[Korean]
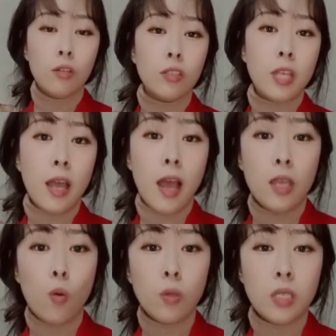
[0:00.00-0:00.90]
제가 이
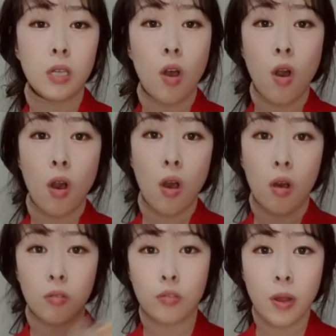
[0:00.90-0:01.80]
오징어
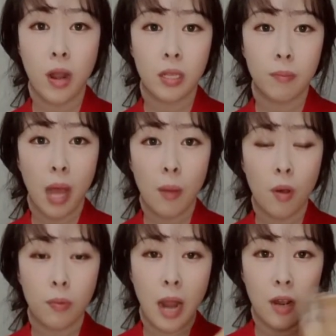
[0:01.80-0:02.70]
구별하는
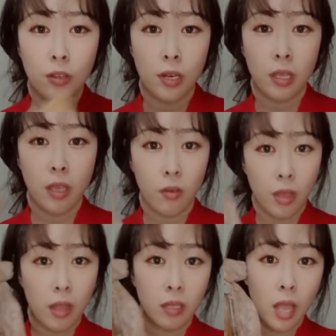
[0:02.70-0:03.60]
방법을 알려드릴게요.
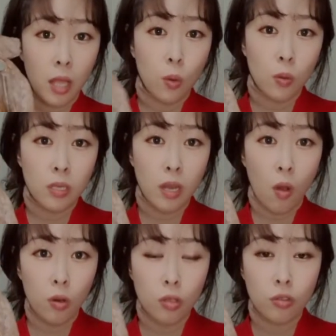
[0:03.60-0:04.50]
얘는 냉동실에
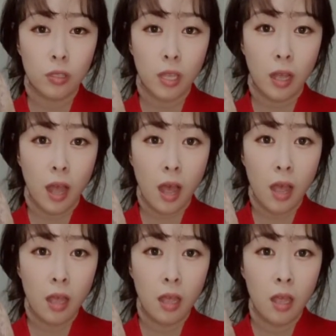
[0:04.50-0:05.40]
얼려두었다가
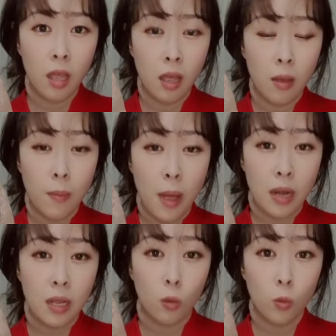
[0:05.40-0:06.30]
말린
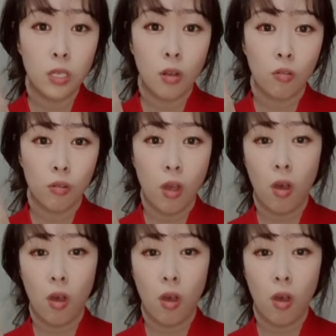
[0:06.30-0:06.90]
오징어고요.